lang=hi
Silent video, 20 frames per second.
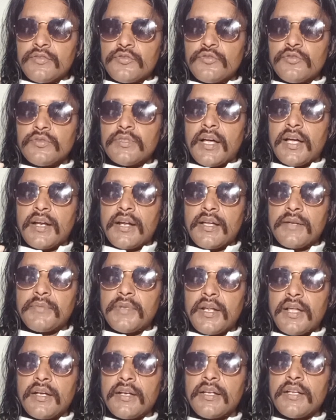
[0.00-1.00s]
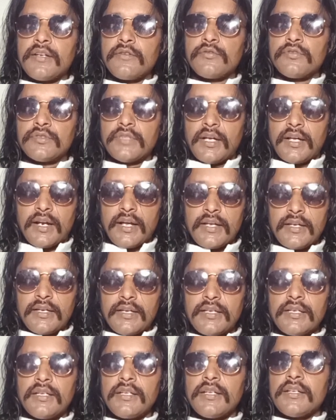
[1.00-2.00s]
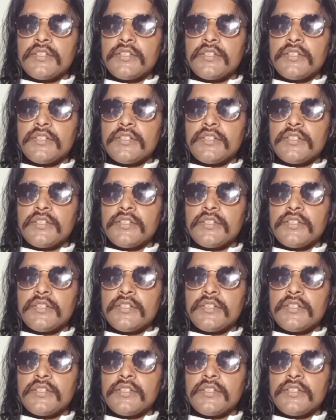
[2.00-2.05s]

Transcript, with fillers: जो धाराएं बनाई गई वो धाराएं हैं